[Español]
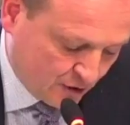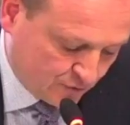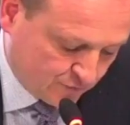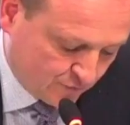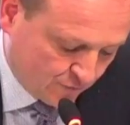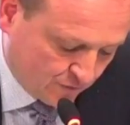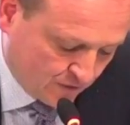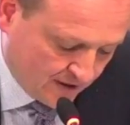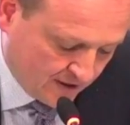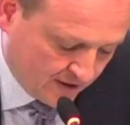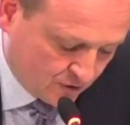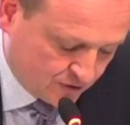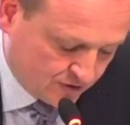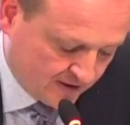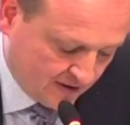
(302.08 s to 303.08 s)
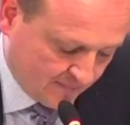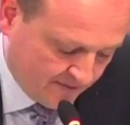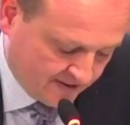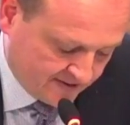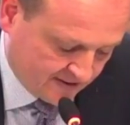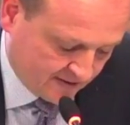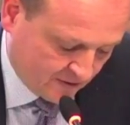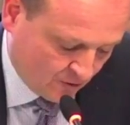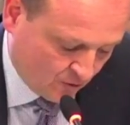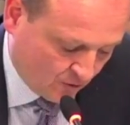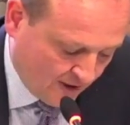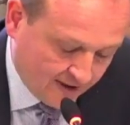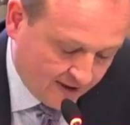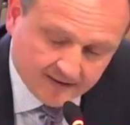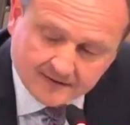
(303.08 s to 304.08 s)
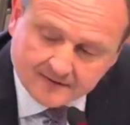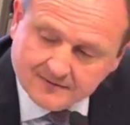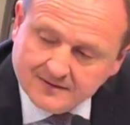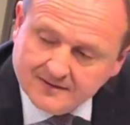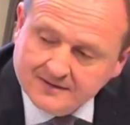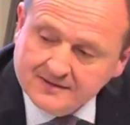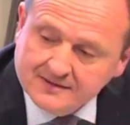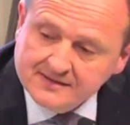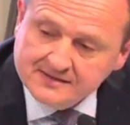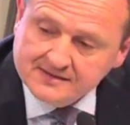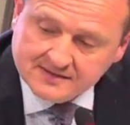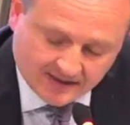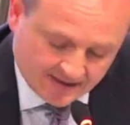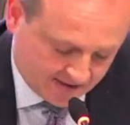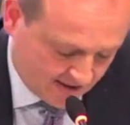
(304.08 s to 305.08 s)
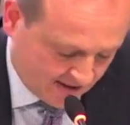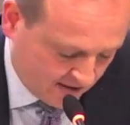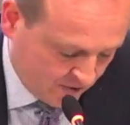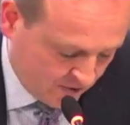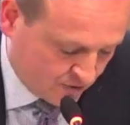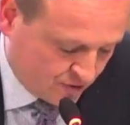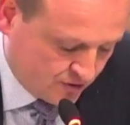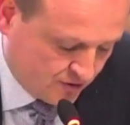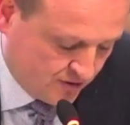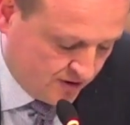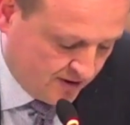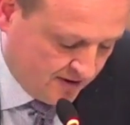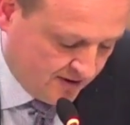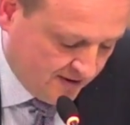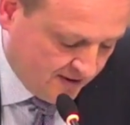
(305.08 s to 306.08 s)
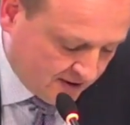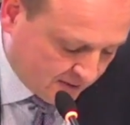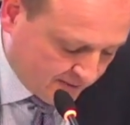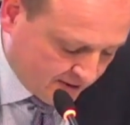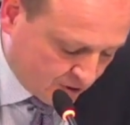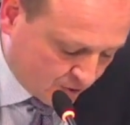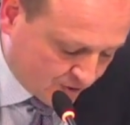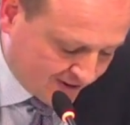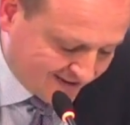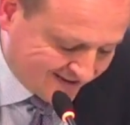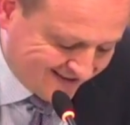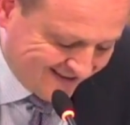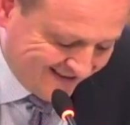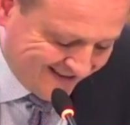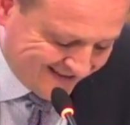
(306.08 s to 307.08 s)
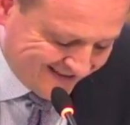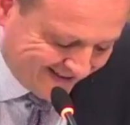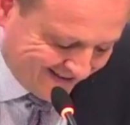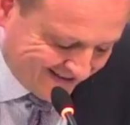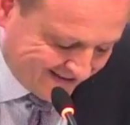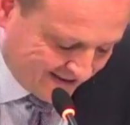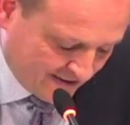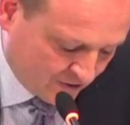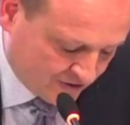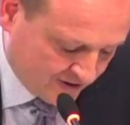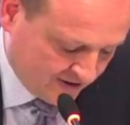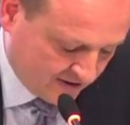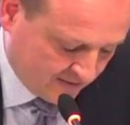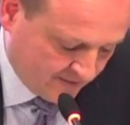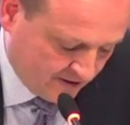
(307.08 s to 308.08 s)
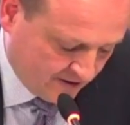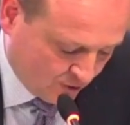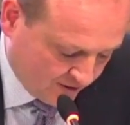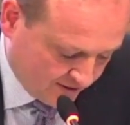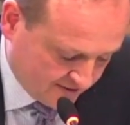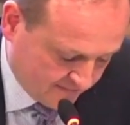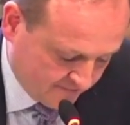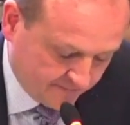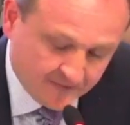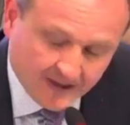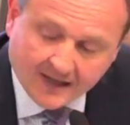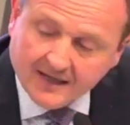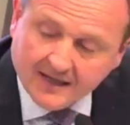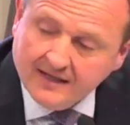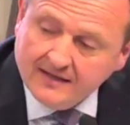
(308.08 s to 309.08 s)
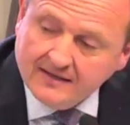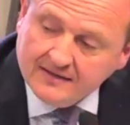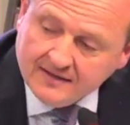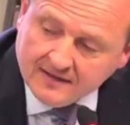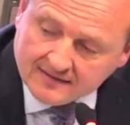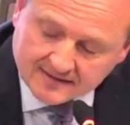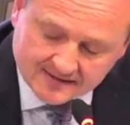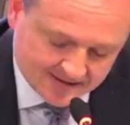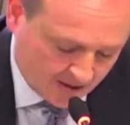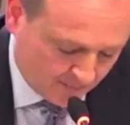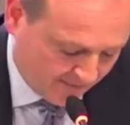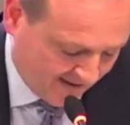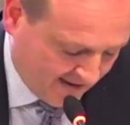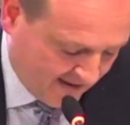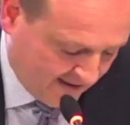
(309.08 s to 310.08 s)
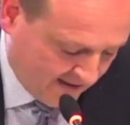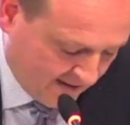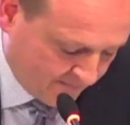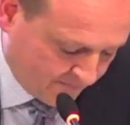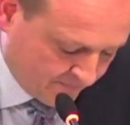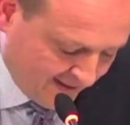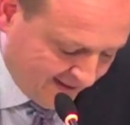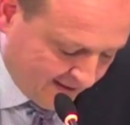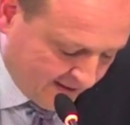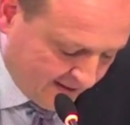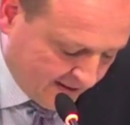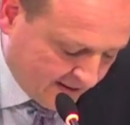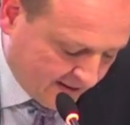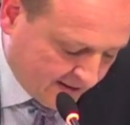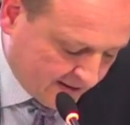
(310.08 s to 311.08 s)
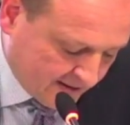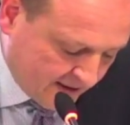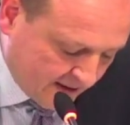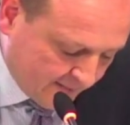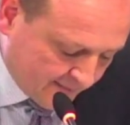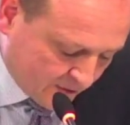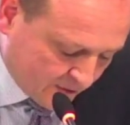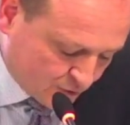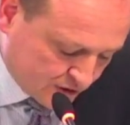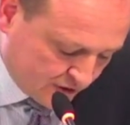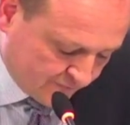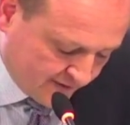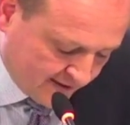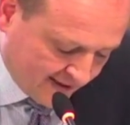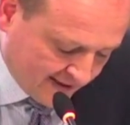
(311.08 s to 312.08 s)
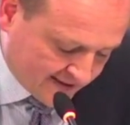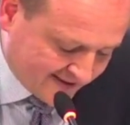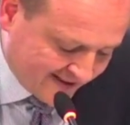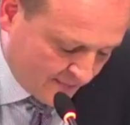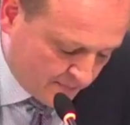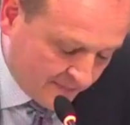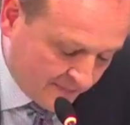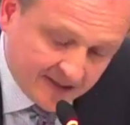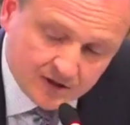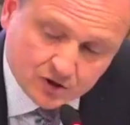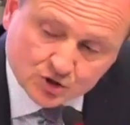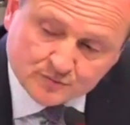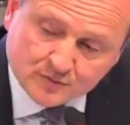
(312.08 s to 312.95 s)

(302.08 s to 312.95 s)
los funcionarios de la Administración local, secretarios, interventores y secretarios interventores. Dice esta PNL, debe justificarse en méritos